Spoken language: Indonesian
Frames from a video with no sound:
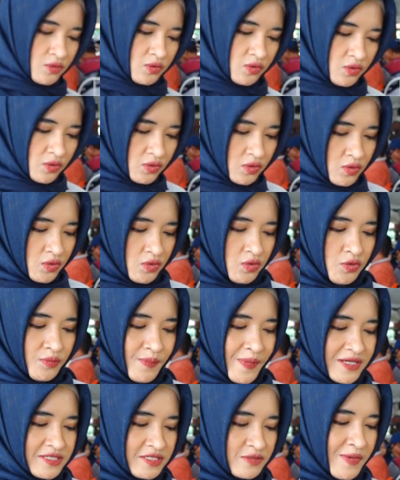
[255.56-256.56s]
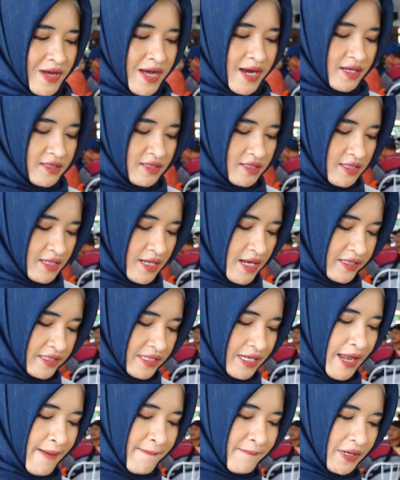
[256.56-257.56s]
Uh, pas banget ini
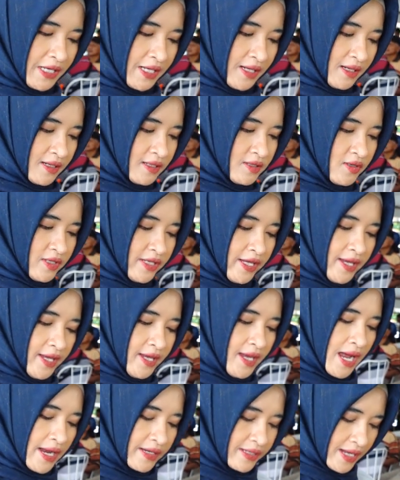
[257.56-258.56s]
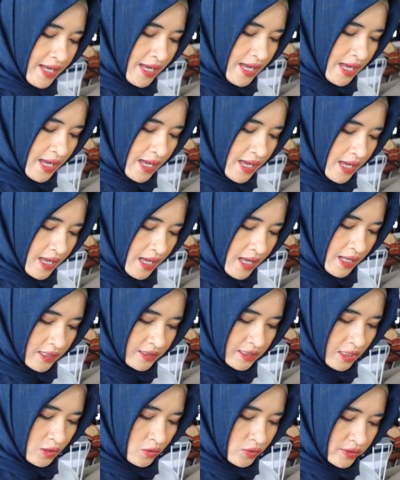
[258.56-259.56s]
lagi lapar. Oke, ada
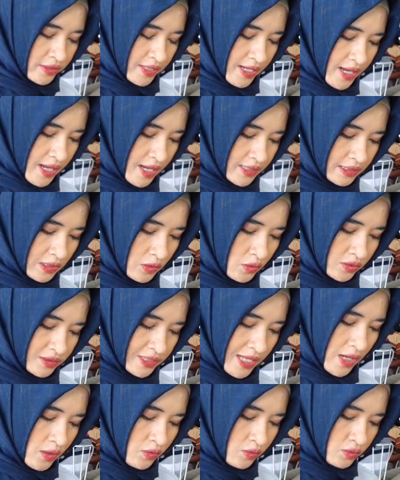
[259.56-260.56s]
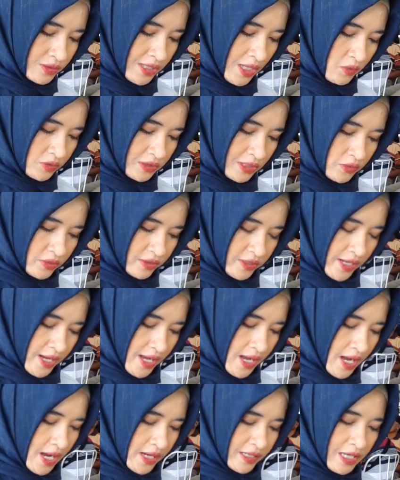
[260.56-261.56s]
telurnya, telur tahu, tahu
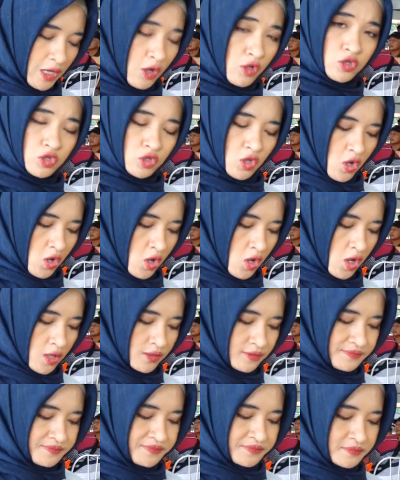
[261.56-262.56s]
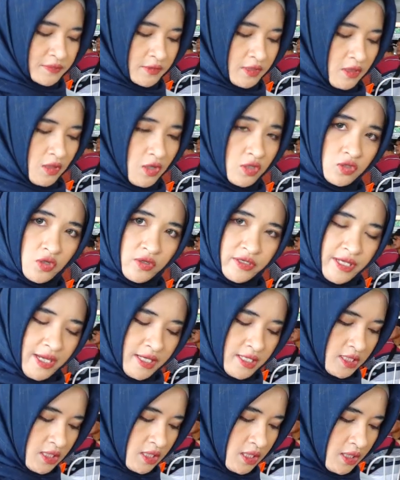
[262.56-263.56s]
telurnya, ada lontong. Lontongnya
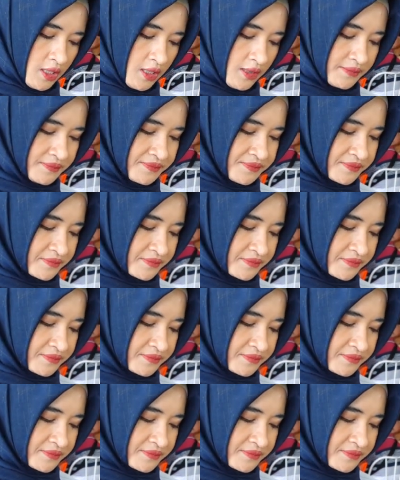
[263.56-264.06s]
ini.